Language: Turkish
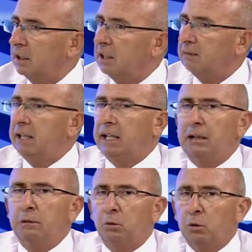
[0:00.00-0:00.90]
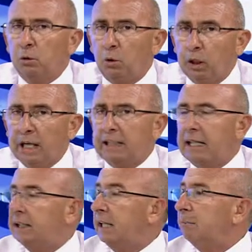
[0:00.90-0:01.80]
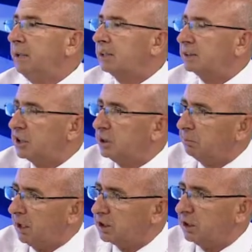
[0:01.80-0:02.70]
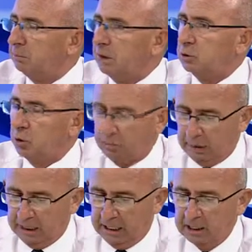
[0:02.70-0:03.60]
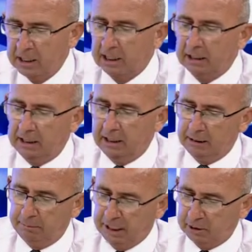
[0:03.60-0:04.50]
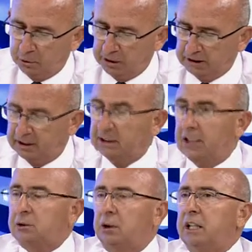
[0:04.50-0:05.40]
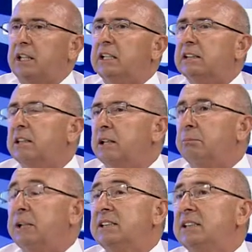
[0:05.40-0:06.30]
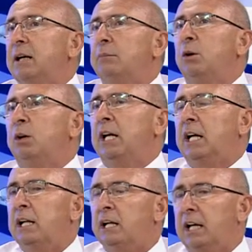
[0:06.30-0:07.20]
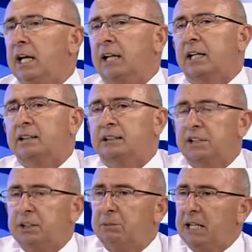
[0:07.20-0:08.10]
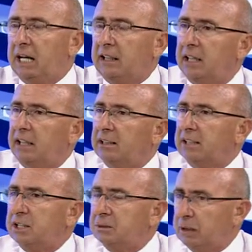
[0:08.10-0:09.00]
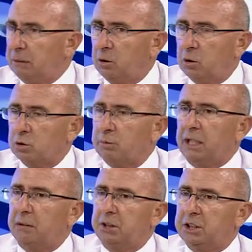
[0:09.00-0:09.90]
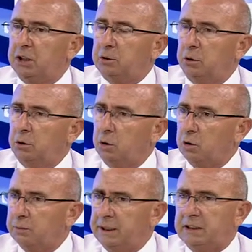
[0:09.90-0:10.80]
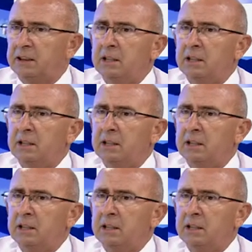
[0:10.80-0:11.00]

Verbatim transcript: Ve onu o nedenle bir seçim kaçınılmaz diyorum ama e, biraz önce siz de söylediniz. Biz daha böyle erken seçim, yarın erken seçim demiyoruz. Bakın bir şey söylüyoruz biz.